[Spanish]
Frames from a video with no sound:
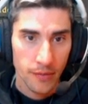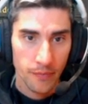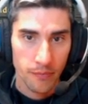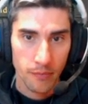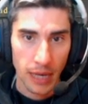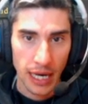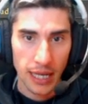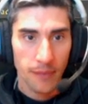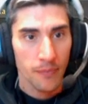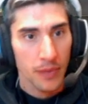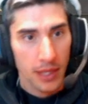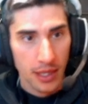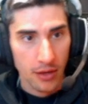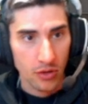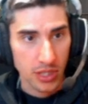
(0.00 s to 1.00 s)
¿vale?
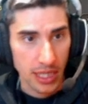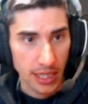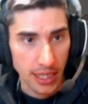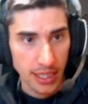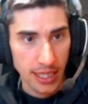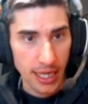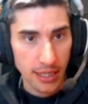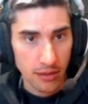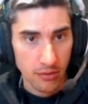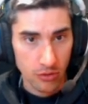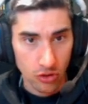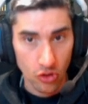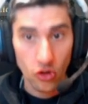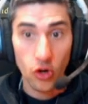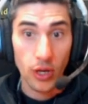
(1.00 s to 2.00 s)
Y cosas de esas yo no lo he